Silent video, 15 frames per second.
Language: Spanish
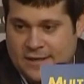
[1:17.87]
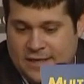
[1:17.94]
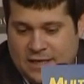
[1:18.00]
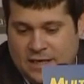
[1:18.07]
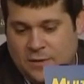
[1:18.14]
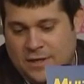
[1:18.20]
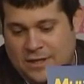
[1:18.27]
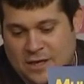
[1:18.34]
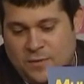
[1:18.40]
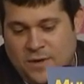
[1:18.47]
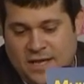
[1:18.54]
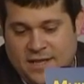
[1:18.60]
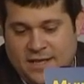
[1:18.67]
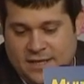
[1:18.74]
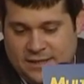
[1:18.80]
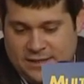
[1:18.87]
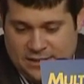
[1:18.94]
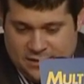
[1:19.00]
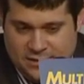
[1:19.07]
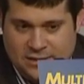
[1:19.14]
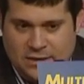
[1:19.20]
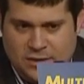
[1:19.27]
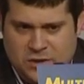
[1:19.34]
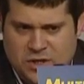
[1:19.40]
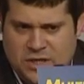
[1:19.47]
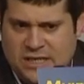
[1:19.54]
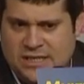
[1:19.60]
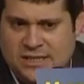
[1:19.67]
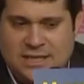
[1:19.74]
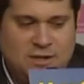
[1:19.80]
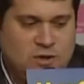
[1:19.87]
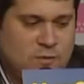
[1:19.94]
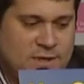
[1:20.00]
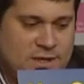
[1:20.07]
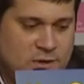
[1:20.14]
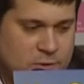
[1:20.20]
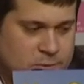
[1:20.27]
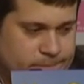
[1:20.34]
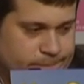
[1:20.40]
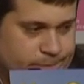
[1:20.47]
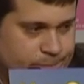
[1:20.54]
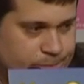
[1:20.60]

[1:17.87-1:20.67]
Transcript: determinadas decisiones que se están tomando,